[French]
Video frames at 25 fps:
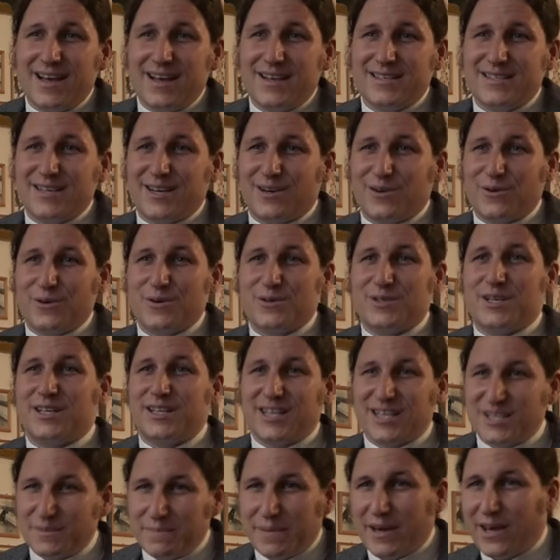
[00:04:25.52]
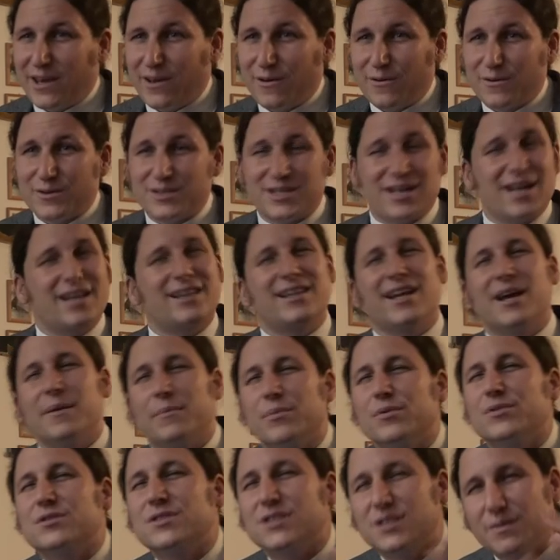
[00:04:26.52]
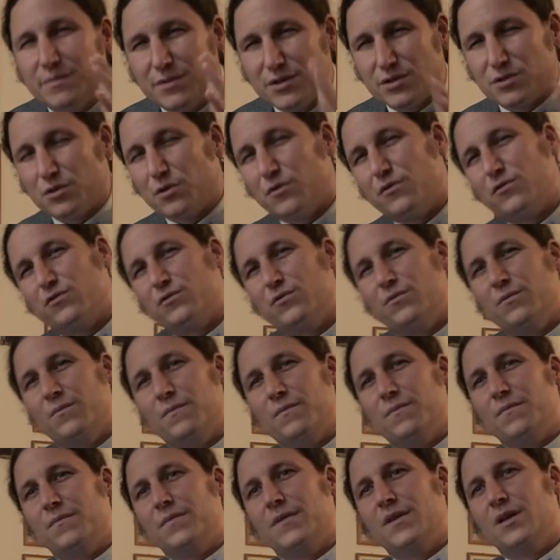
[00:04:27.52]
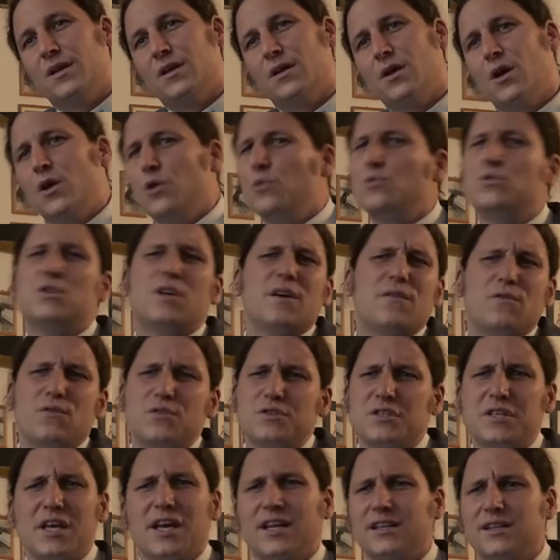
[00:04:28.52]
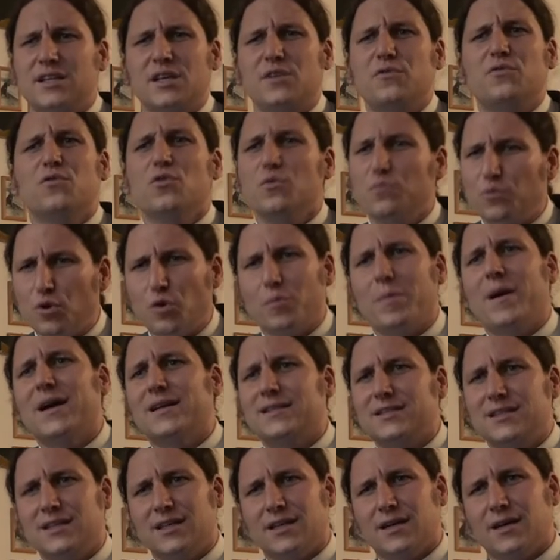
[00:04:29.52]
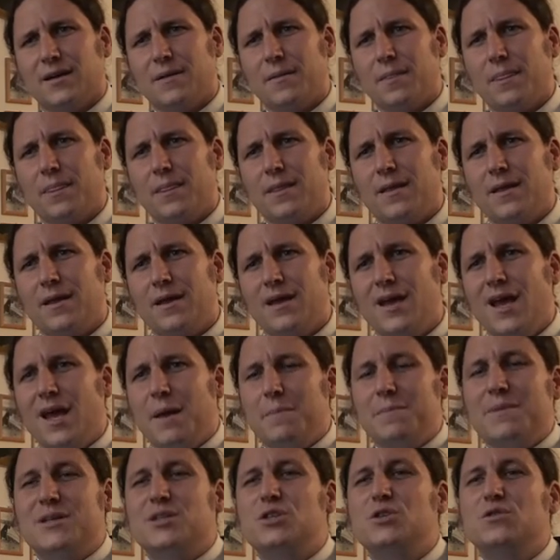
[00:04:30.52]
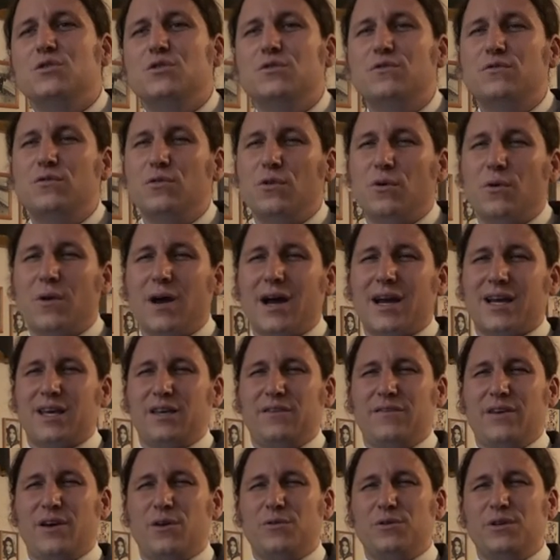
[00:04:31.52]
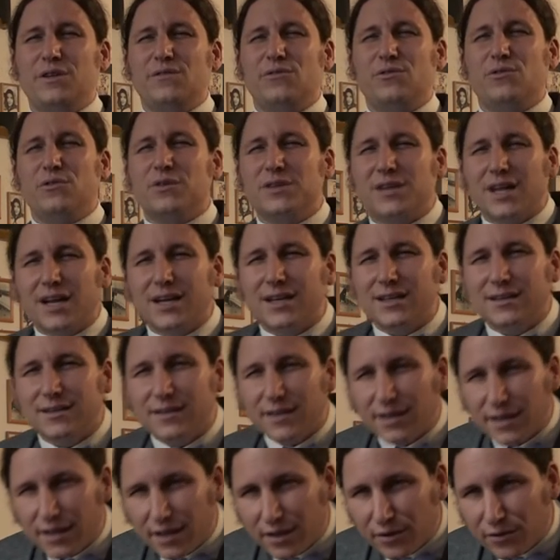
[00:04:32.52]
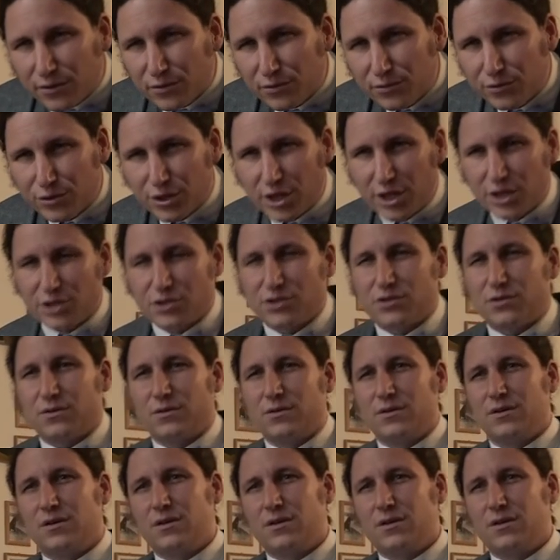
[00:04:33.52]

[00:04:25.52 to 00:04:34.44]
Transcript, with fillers: c'est que cette expérience est impossible sans vous. Nous avons certes des fonds pour partir, mais si nous voulons arriver au niveau de qualité que nous cherchons,